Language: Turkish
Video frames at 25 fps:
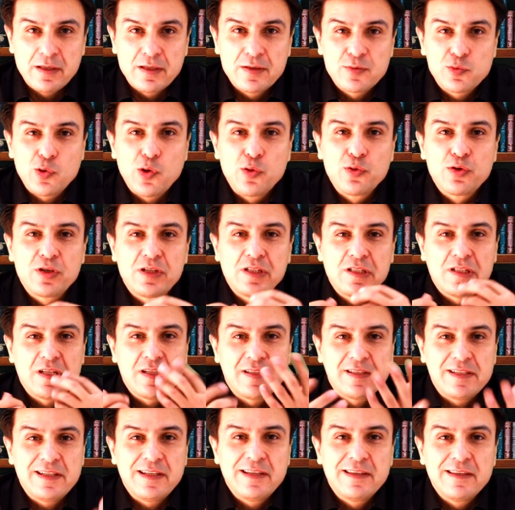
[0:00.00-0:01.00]
son
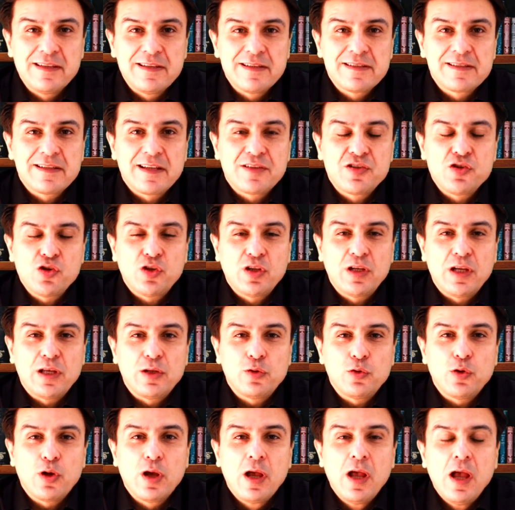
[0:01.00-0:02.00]
derece zihniniz açık
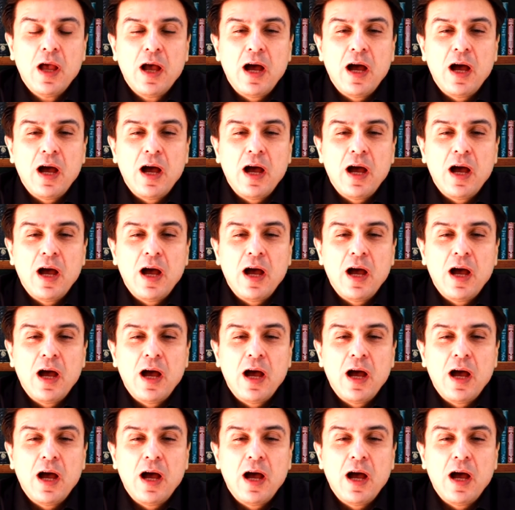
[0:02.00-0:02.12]
geliyor.